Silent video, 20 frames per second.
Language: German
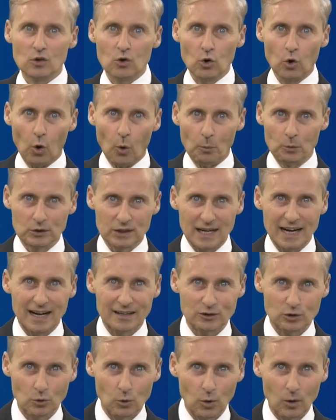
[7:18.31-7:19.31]

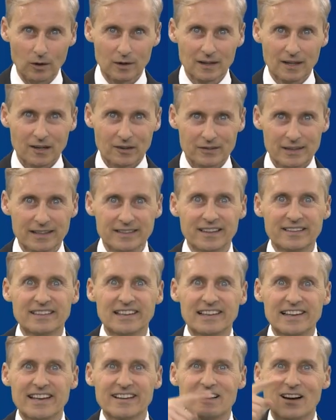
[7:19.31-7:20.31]
Co-Moderator und hat dann
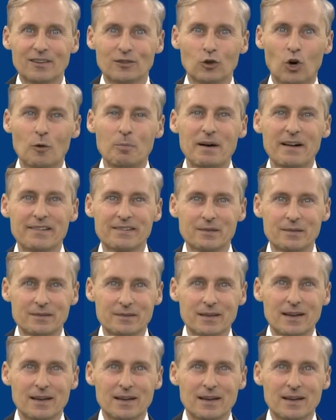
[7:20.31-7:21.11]
den Lehrgang nochmals